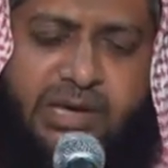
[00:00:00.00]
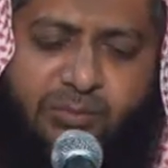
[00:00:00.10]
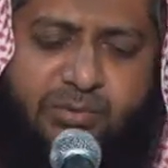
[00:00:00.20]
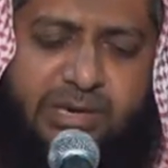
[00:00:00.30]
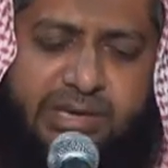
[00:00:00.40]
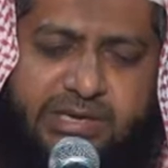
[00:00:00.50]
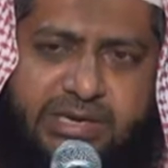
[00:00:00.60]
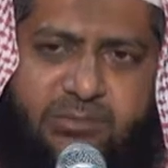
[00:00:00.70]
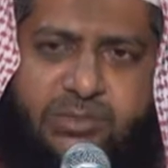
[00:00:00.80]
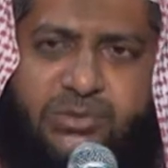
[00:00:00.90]
இப்பொழுது ஹஜர்
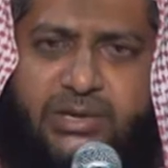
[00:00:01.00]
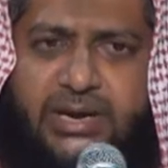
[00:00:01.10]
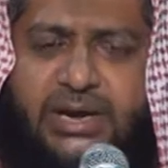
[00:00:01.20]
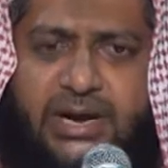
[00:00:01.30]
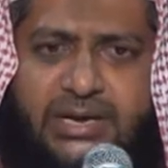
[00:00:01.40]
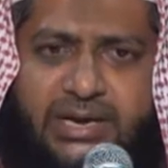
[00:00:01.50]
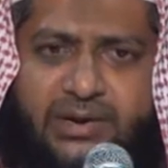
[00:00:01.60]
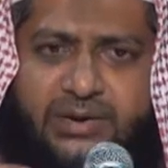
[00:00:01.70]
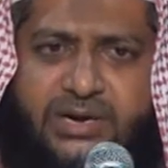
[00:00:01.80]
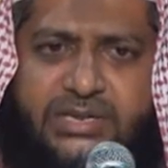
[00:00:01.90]
ரஹமத்துல்லாஹி அழகி
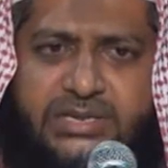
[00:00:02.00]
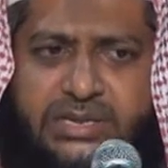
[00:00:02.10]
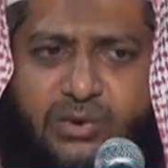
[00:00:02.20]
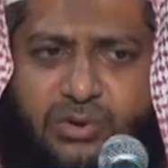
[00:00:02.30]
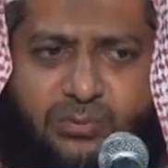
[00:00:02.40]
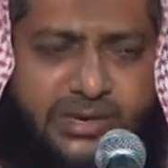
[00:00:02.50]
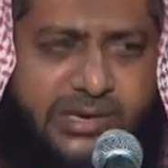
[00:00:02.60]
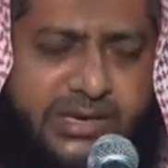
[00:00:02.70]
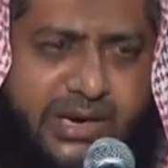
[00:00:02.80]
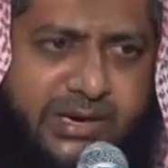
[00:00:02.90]
அவர்கள் இதை இங்கே
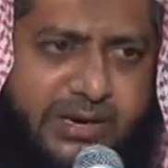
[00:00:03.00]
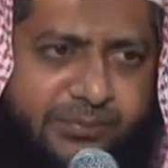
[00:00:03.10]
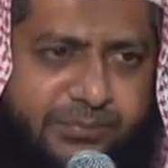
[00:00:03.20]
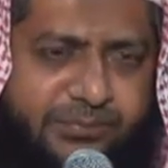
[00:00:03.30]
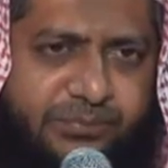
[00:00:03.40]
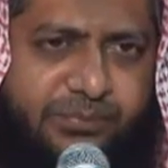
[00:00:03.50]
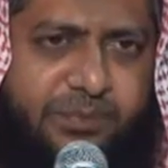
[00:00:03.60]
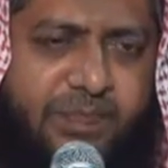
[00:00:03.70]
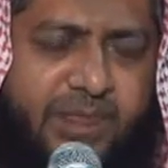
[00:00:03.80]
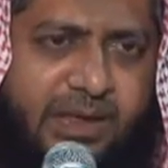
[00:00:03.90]
குறிப்பிடுகின்றார்கள்
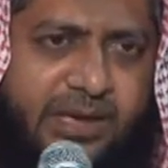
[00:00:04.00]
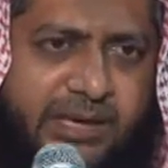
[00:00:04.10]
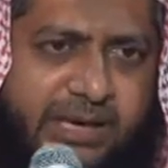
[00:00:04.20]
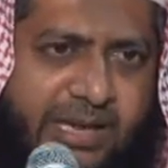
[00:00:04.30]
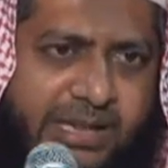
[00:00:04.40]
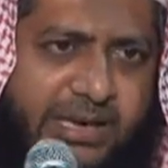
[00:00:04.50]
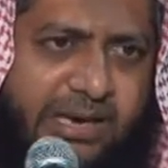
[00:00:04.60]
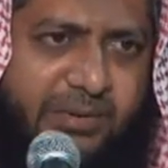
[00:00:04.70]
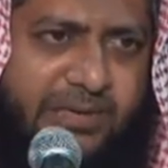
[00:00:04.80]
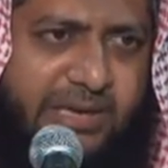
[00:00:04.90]
அது
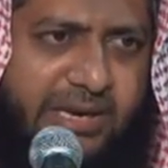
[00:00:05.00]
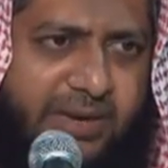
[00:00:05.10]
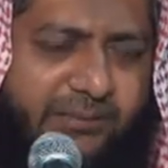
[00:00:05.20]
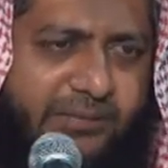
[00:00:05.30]
என்ன பதில்